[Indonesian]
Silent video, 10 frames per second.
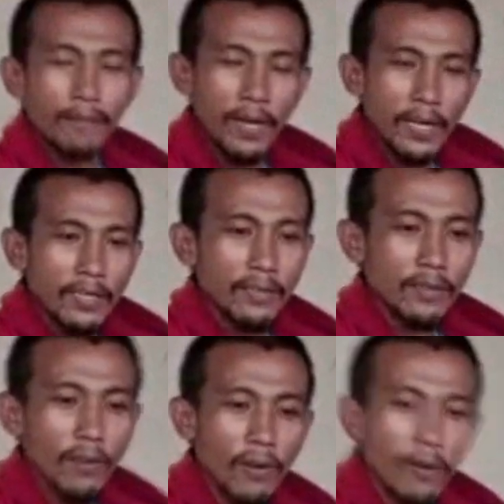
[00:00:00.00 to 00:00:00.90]
memang
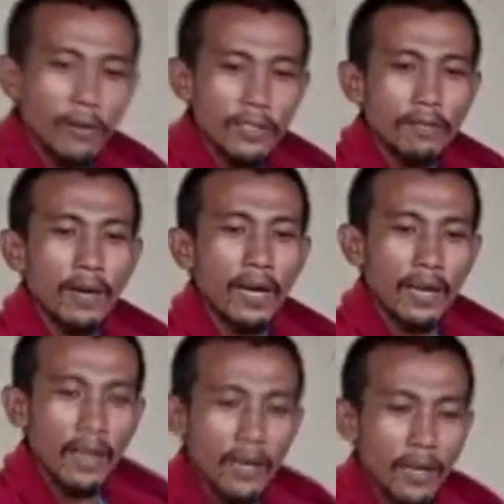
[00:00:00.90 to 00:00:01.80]
tolong
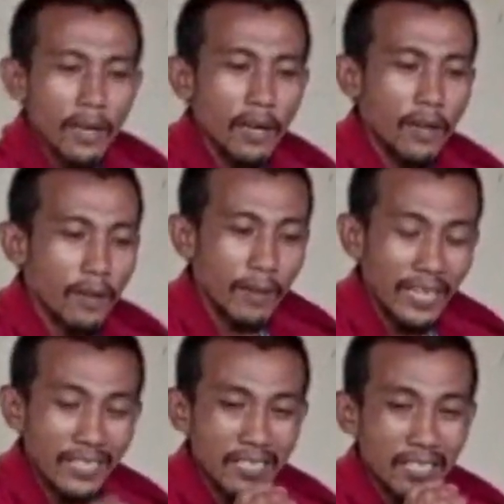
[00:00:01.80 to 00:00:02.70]
sebar uh,
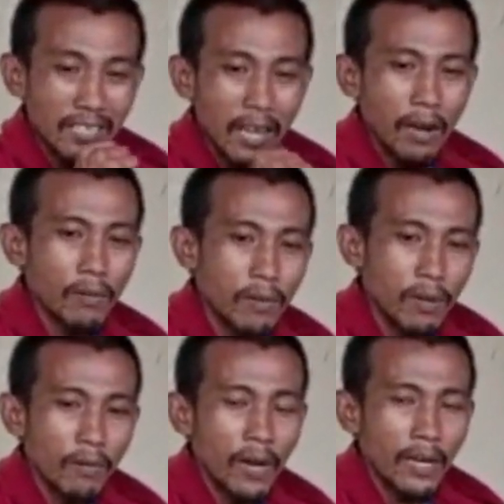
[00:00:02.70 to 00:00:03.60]
kasih tahu
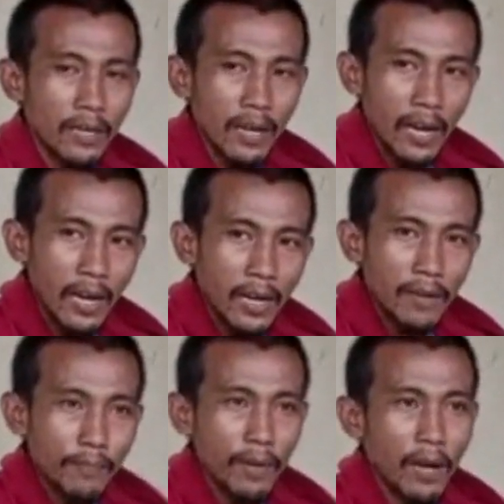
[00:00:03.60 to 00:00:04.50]
ke warga
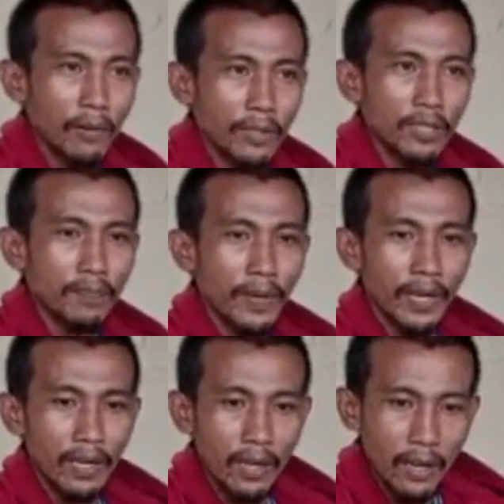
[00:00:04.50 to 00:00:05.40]
melalui
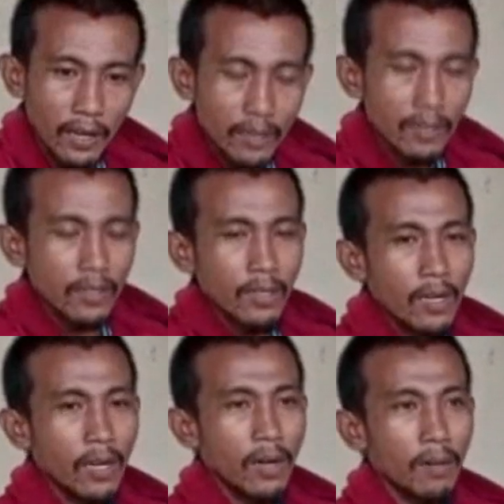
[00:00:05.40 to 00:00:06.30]
sepeda
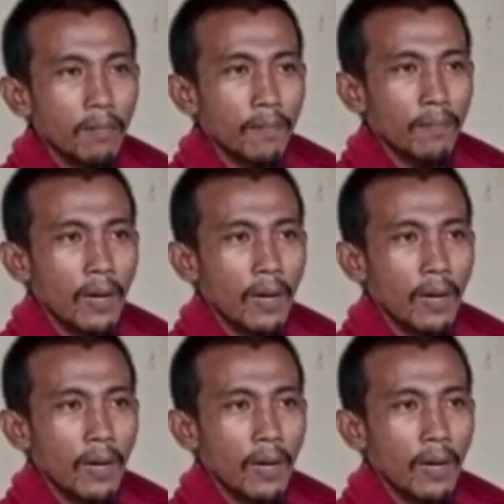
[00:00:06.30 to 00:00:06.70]
eh,